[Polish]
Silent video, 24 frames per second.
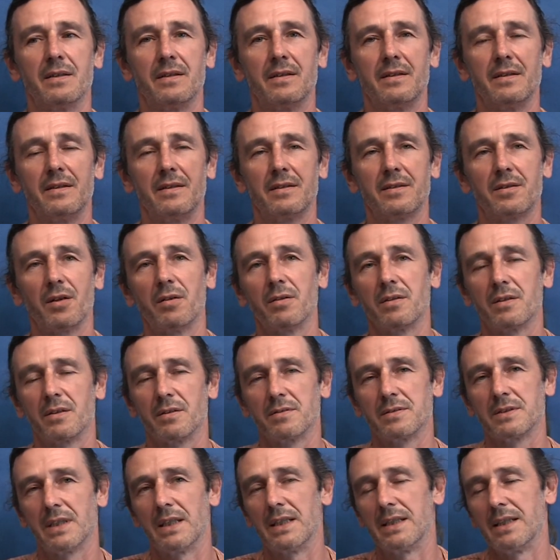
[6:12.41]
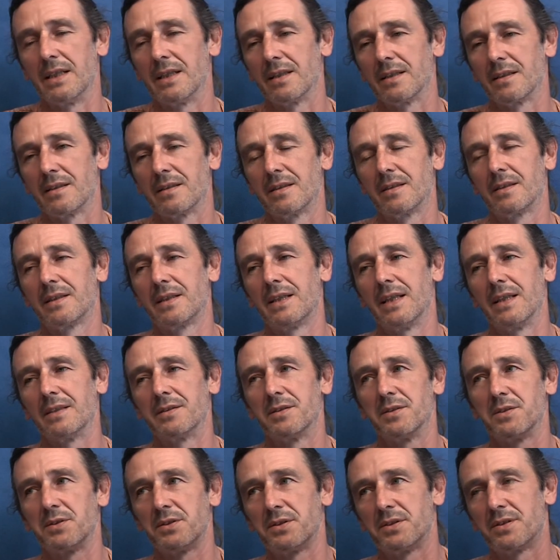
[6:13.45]
Y, to ogrodzenie
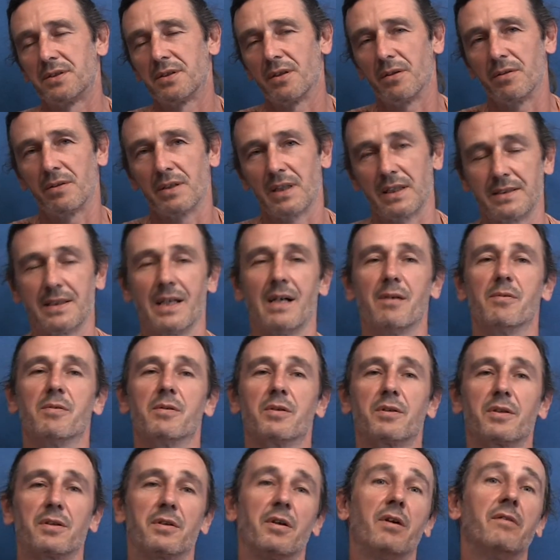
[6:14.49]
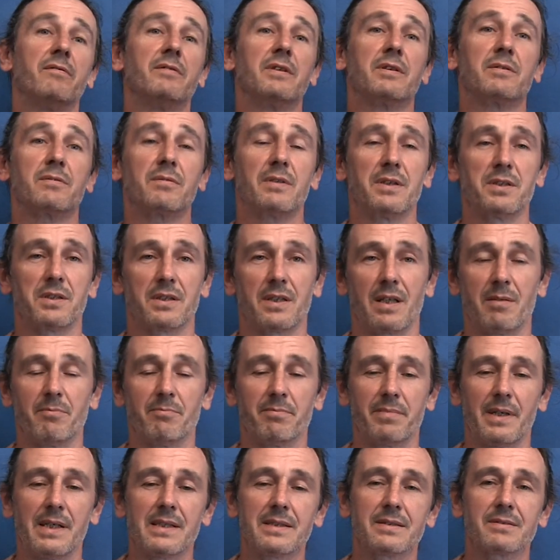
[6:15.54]
kiedyś ogradzało krowy, które się tam
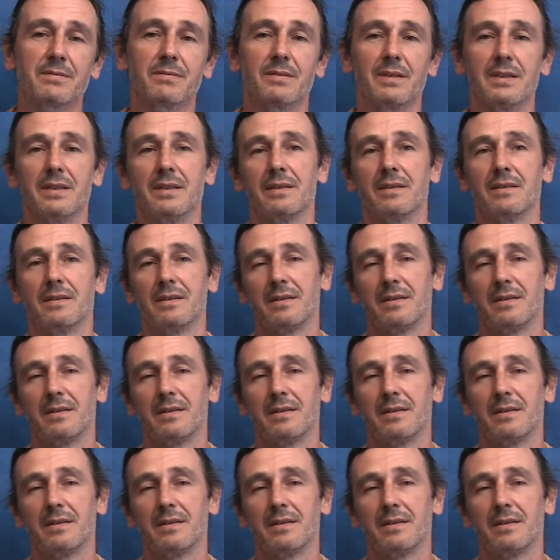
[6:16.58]
pasły.